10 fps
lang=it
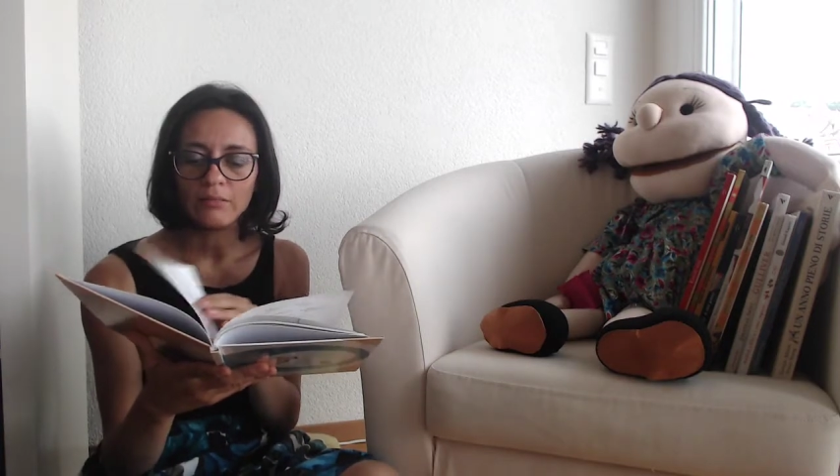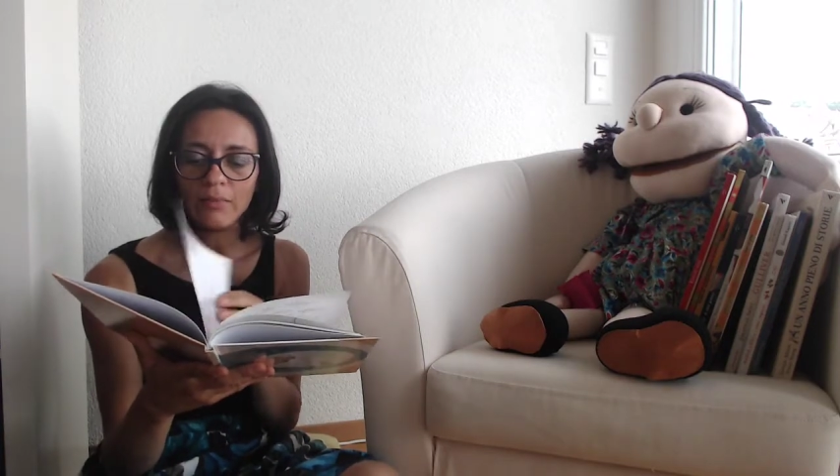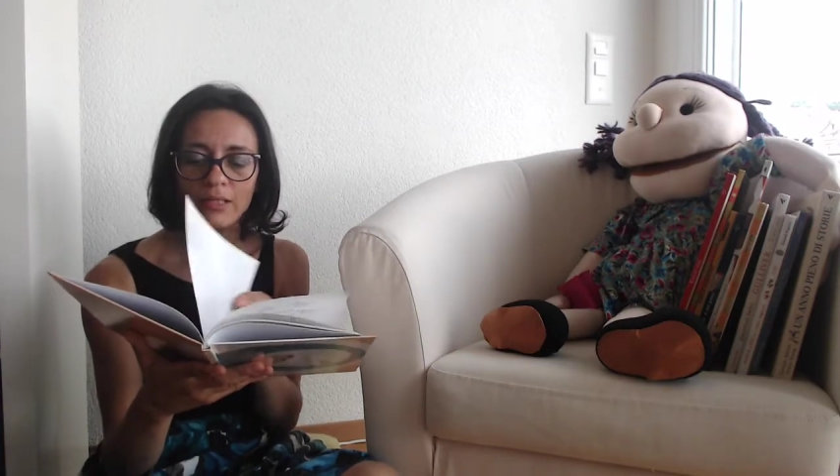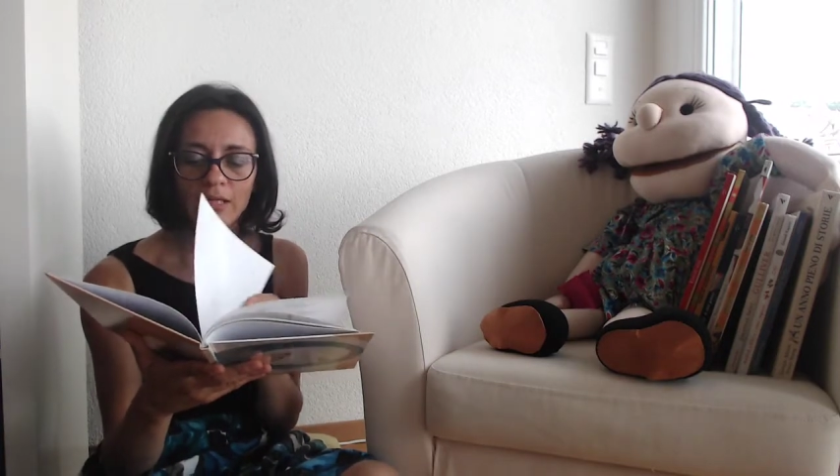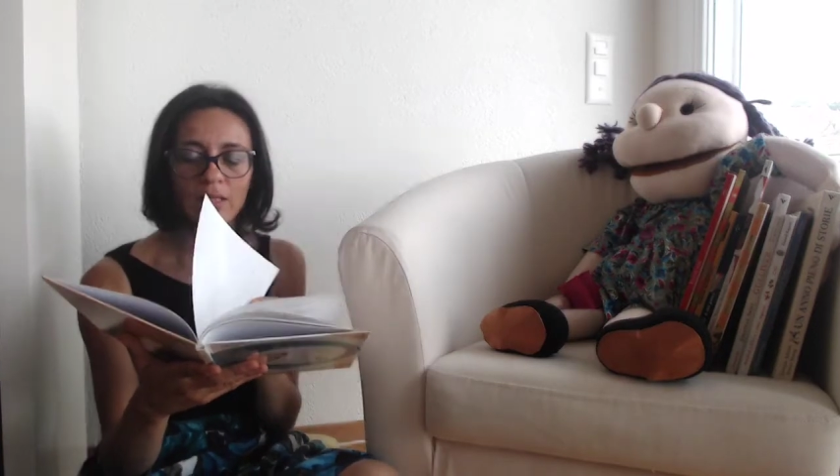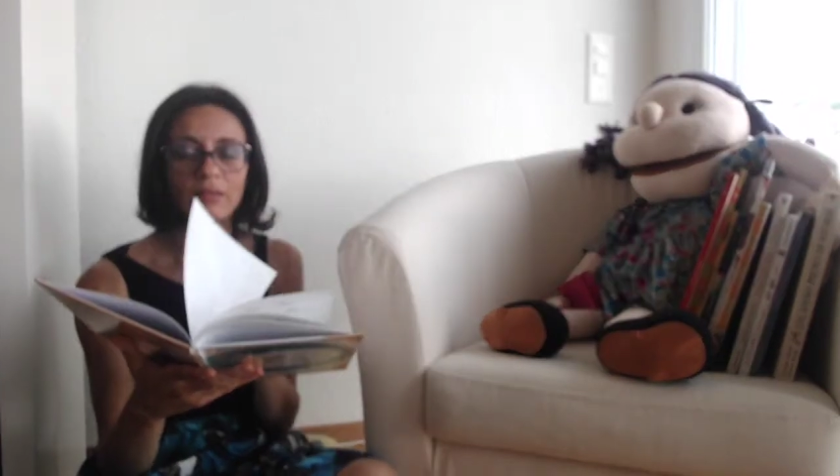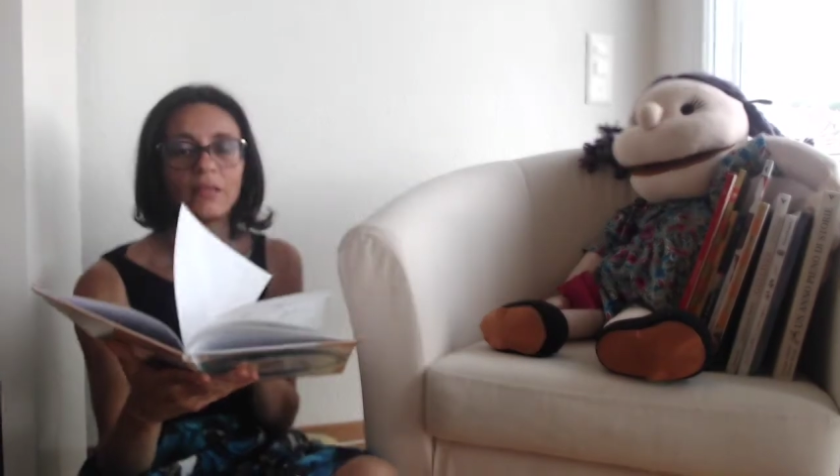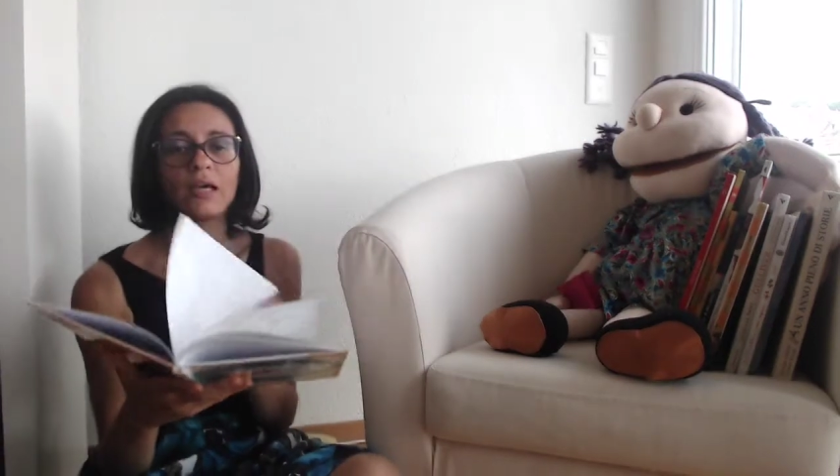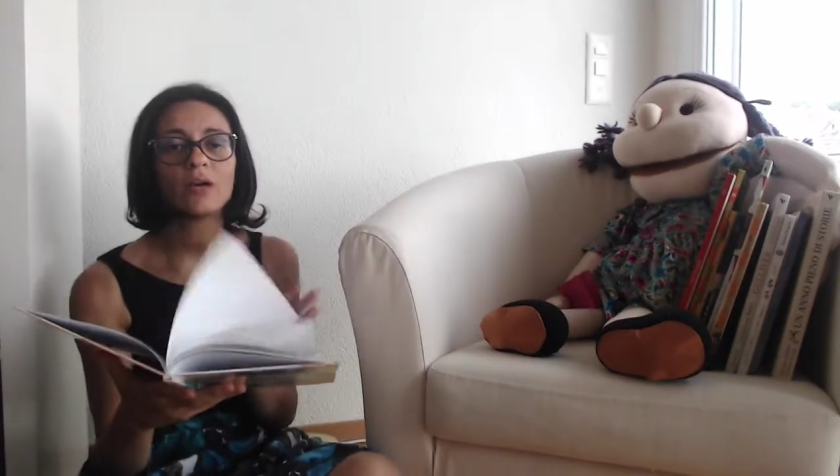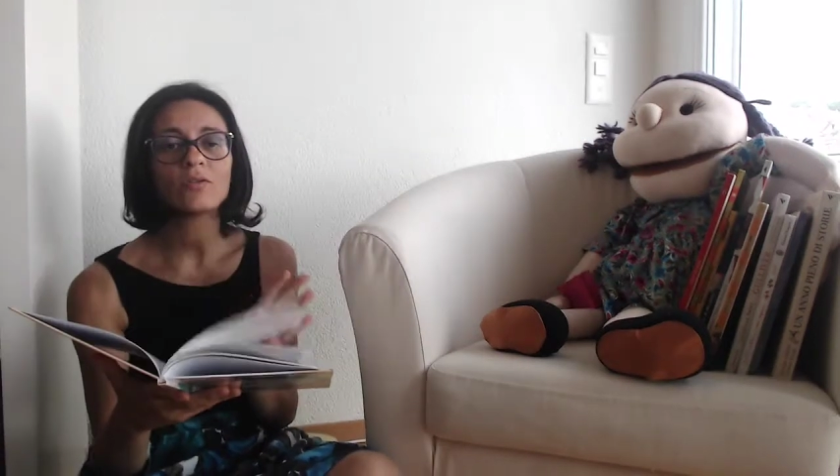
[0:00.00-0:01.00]
ma
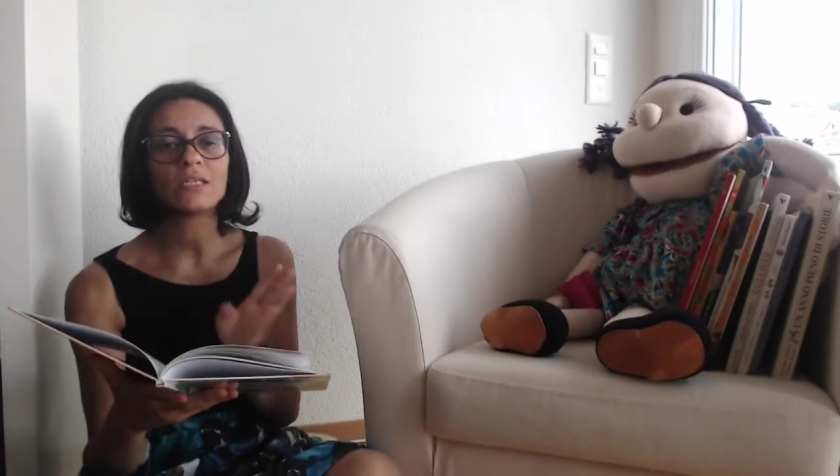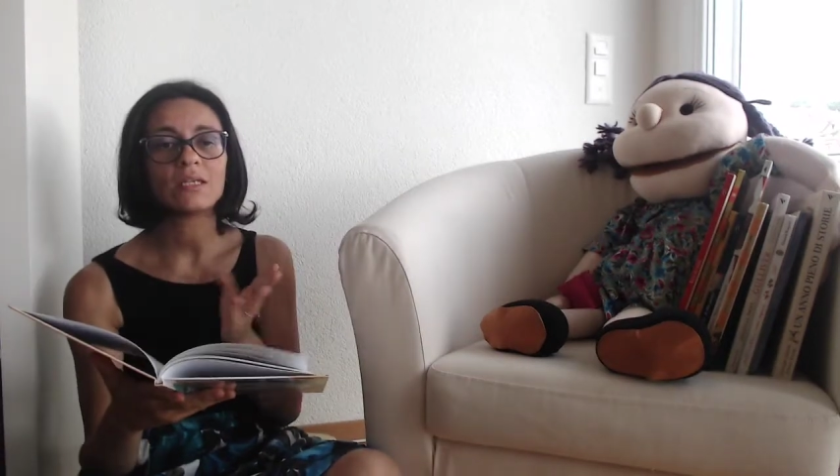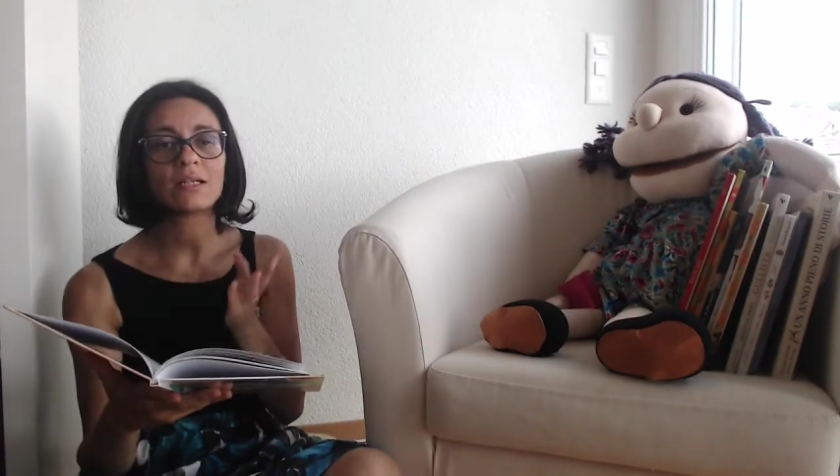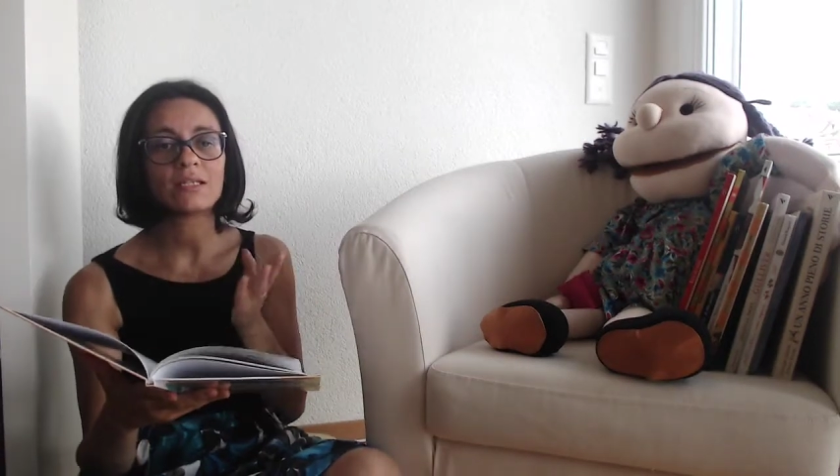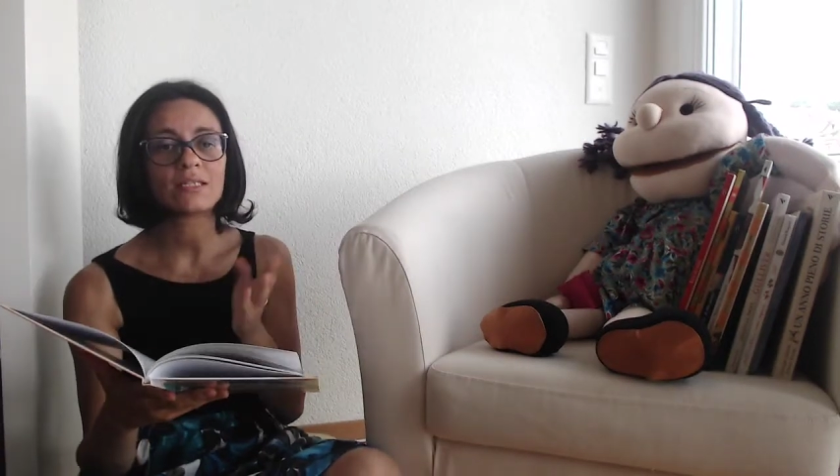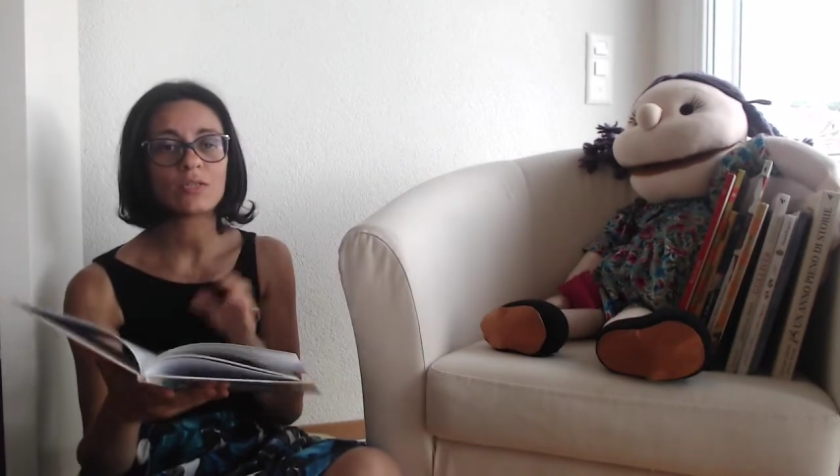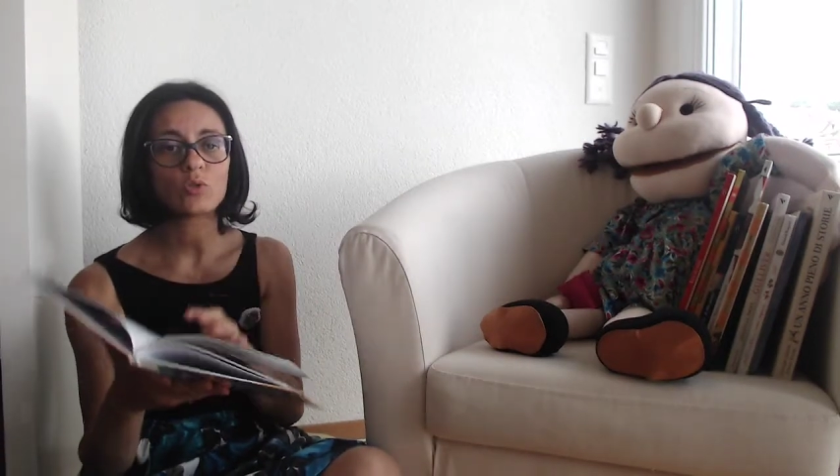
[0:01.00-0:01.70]
niente, così resta